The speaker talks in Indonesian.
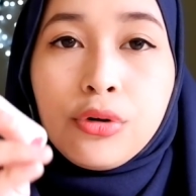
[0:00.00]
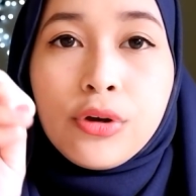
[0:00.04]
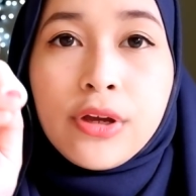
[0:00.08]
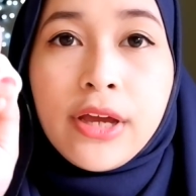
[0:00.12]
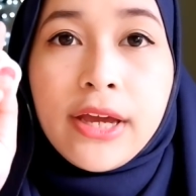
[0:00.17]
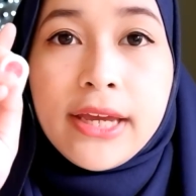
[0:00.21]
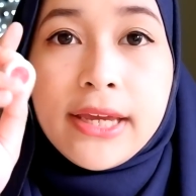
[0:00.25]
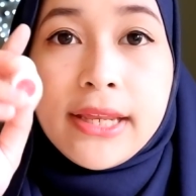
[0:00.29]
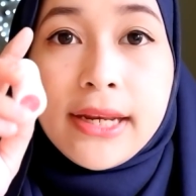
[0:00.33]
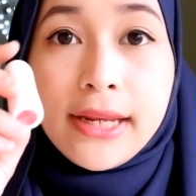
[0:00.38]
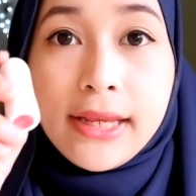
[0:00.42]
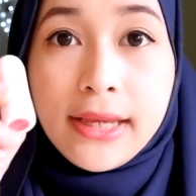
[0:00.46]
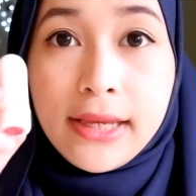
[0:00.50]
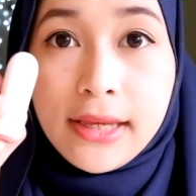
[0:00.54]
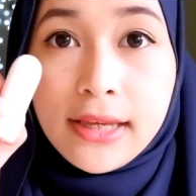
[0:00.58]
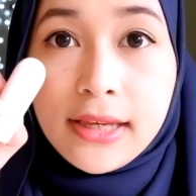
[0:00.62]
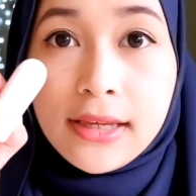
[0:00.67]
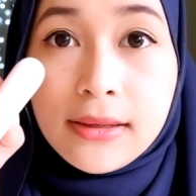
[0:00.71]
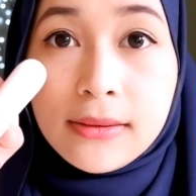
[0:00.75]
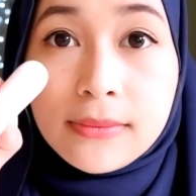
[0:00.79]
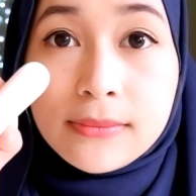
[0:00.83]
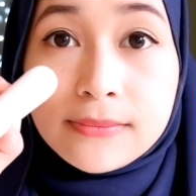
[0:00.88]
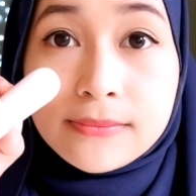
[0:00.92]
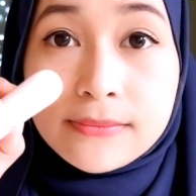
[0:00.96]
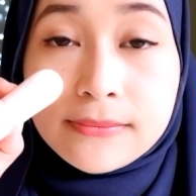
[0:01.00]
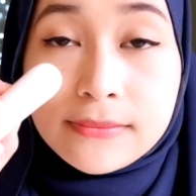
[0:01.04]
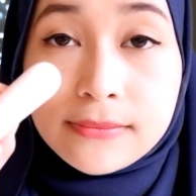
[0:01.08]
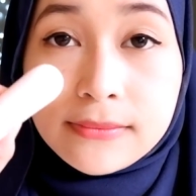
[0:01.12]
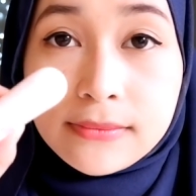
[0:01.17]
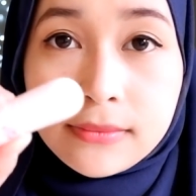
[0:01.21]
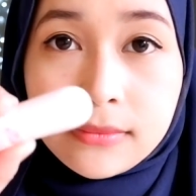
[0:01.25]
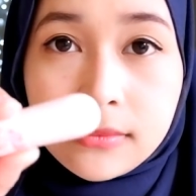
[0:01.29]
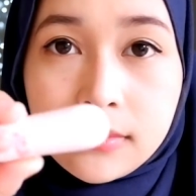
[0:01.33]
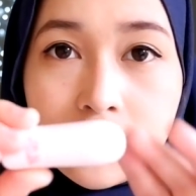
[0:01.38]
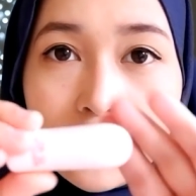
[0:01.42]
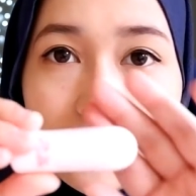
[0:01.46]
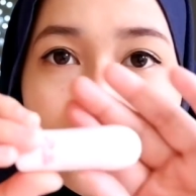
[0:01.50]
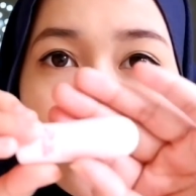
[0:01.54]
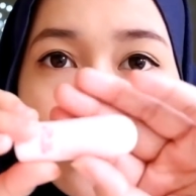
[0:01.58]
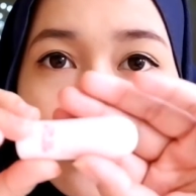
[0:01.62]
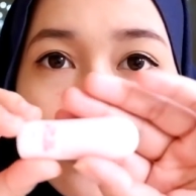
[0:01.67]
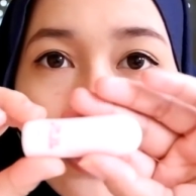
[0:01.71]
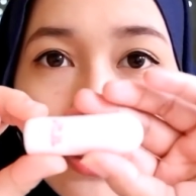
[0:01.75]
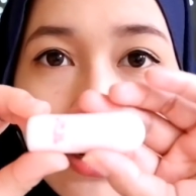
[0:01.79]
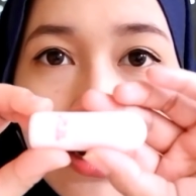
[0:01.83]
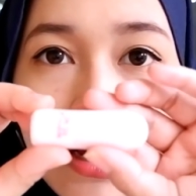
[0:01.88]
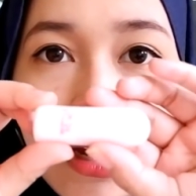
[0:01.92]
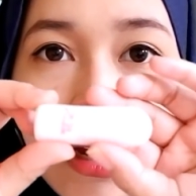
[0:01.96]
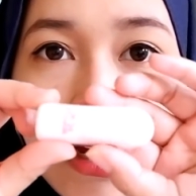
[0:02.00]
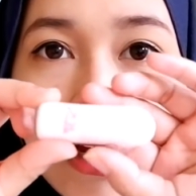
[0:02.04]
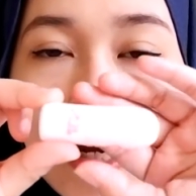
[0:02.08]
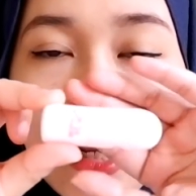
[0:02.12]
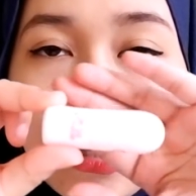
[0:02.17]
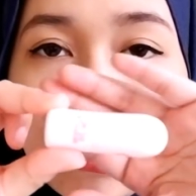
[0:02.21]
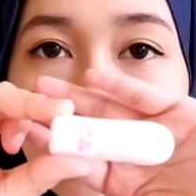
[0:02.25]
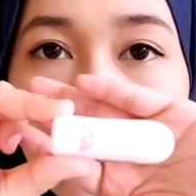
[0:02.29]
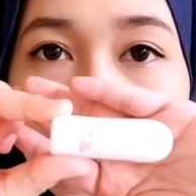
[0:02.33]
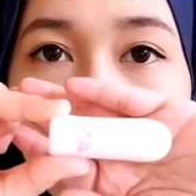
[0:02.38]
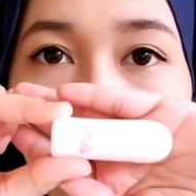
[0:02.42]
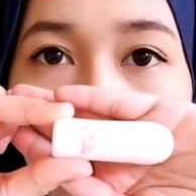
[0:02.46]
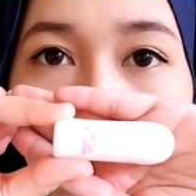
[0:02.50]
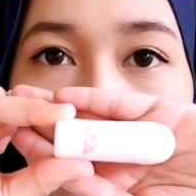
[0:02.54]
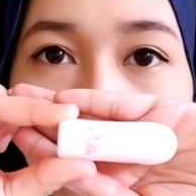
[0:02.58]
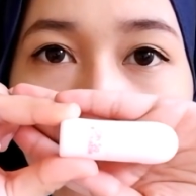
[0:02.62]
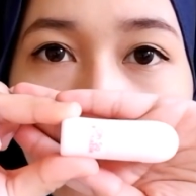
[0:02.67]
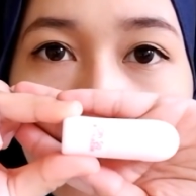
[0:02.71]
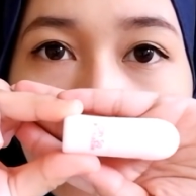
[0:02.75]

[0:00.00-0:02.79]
nah ini karena ya kelihatan nggak